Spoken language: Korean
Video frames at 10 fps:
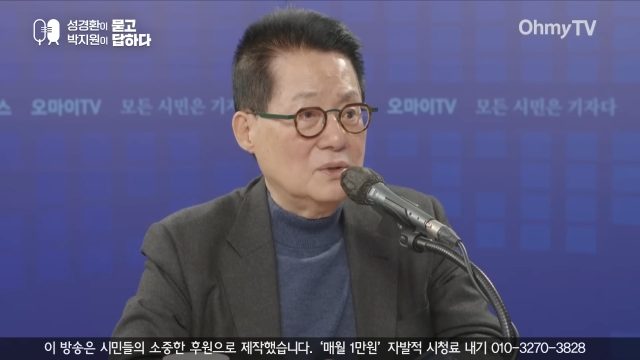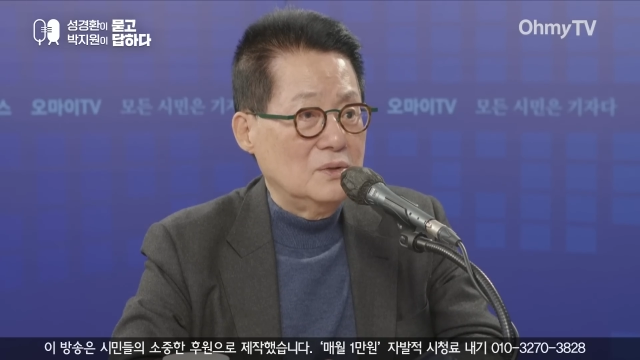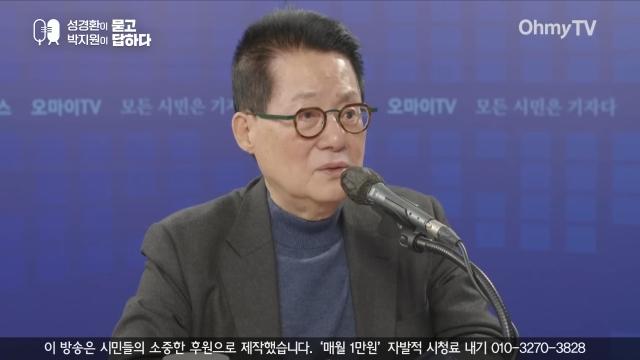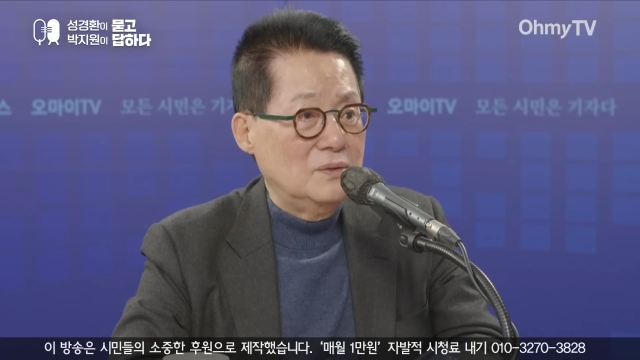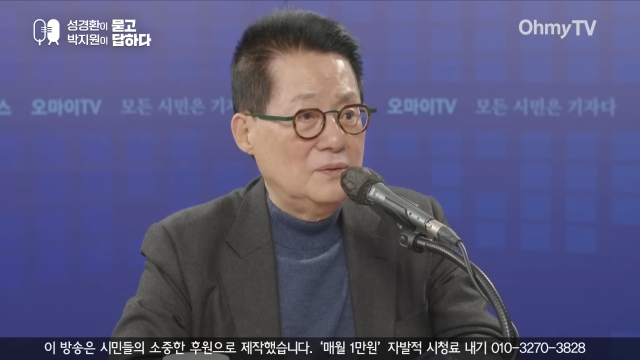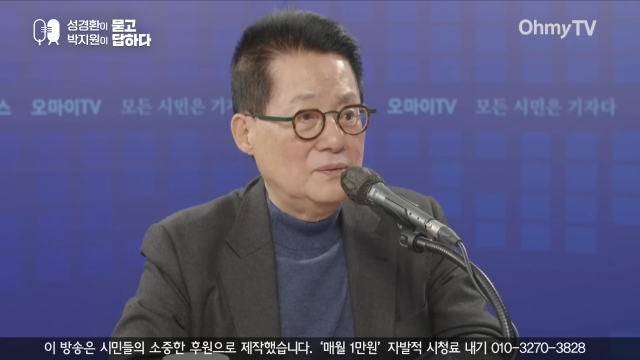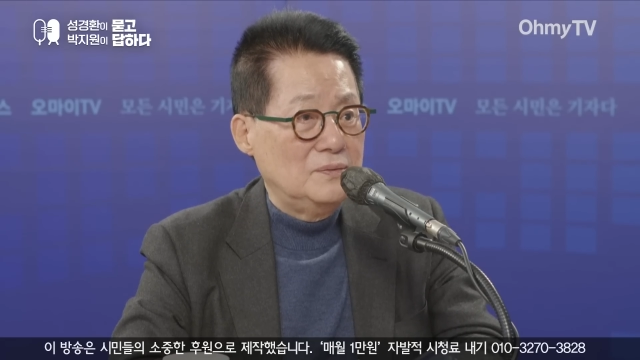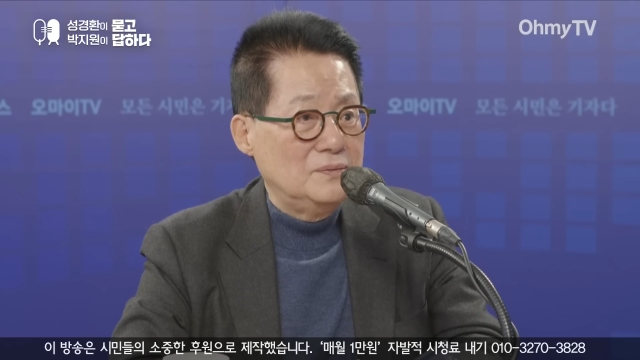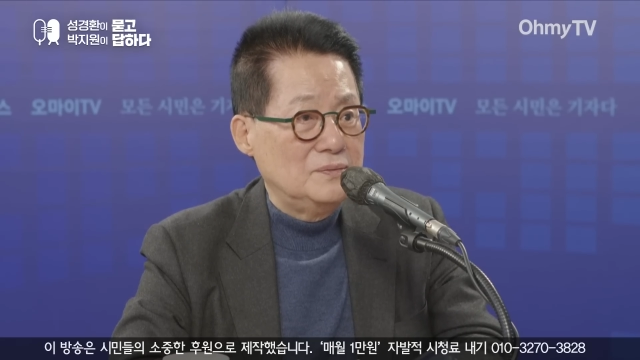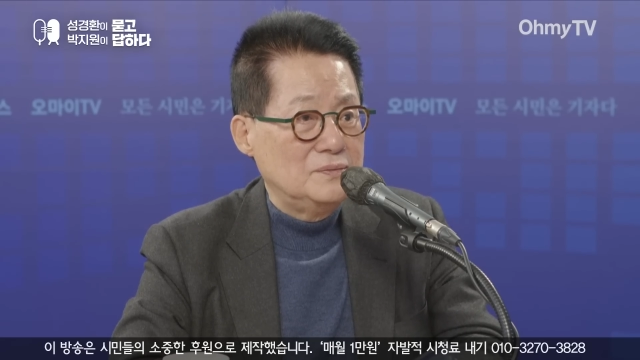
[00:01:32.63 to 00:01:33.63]

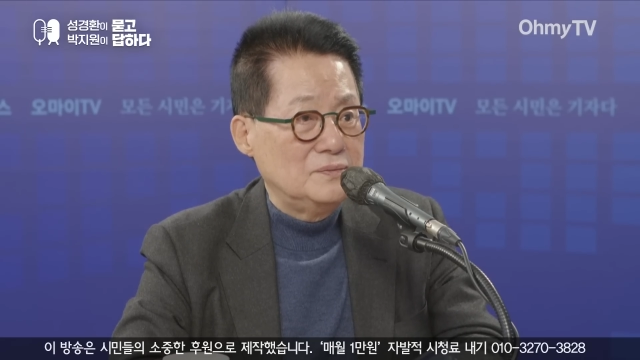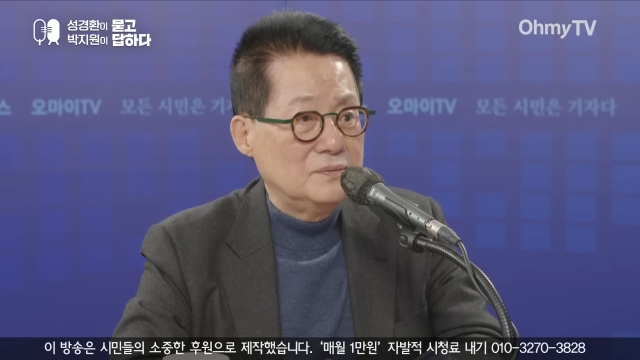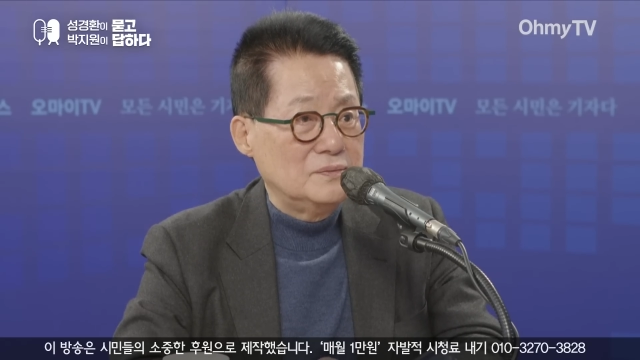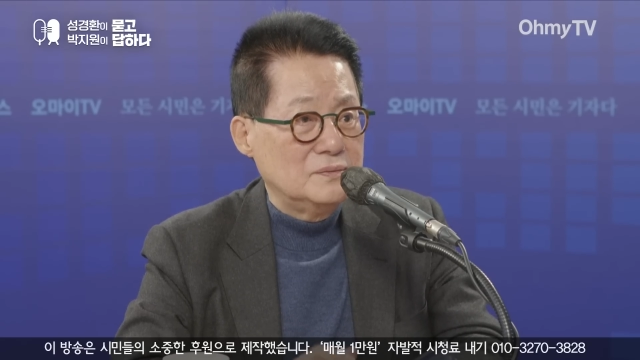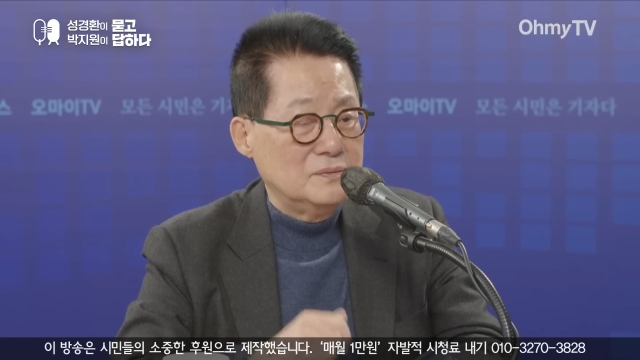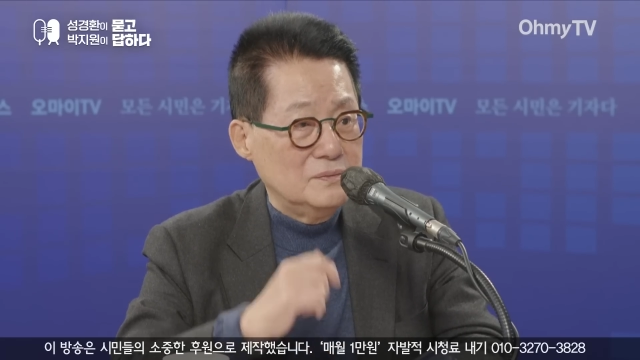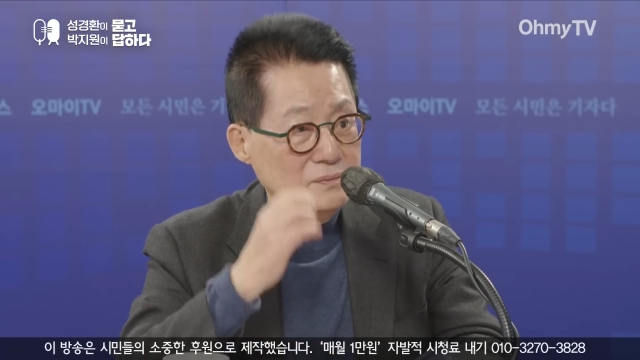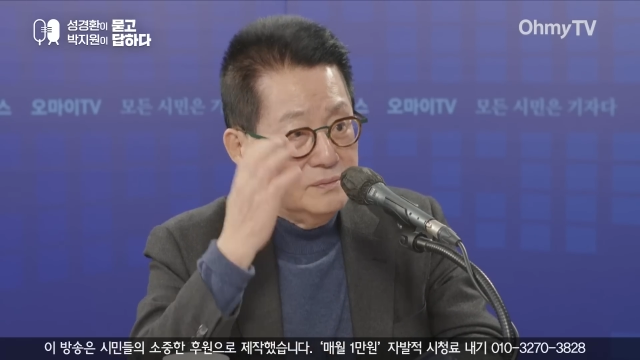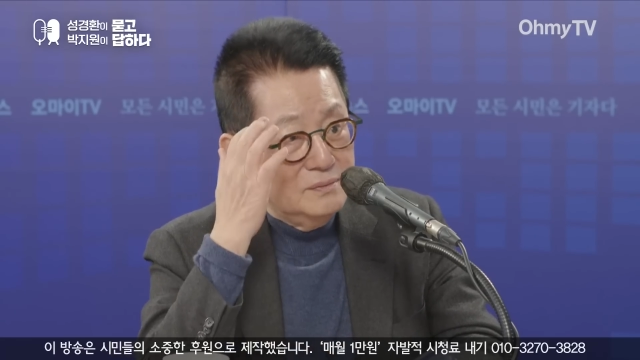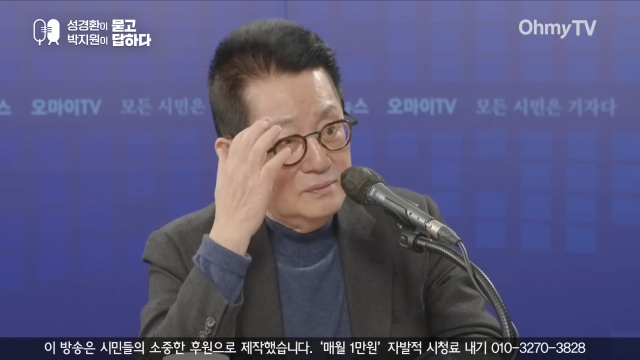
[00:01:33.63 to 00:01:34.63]
고문 고문은
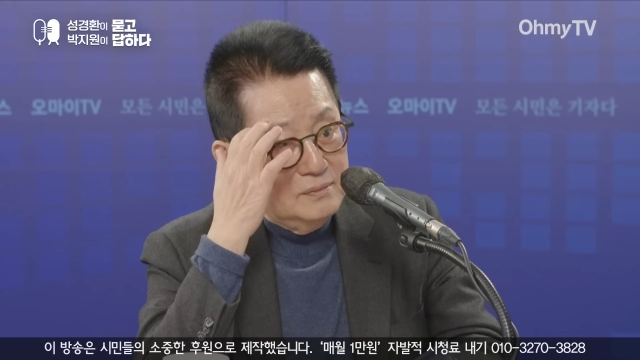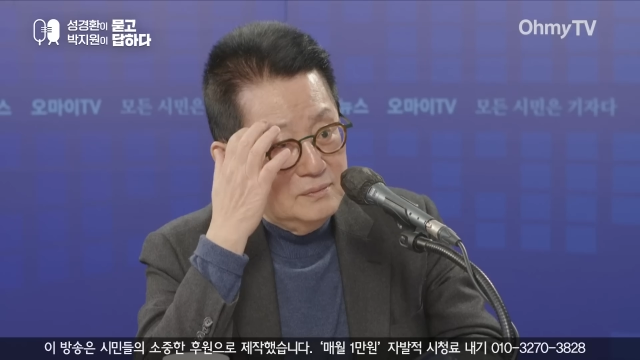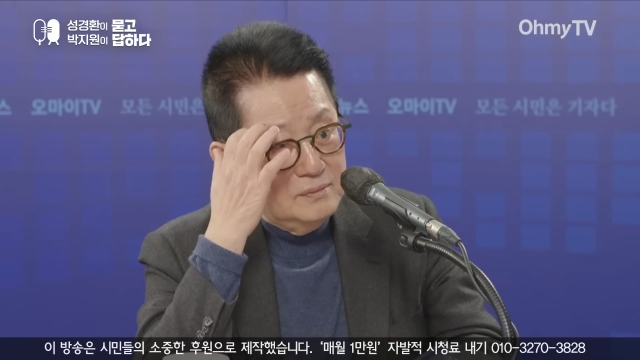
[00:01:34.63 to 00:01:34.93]
아시죠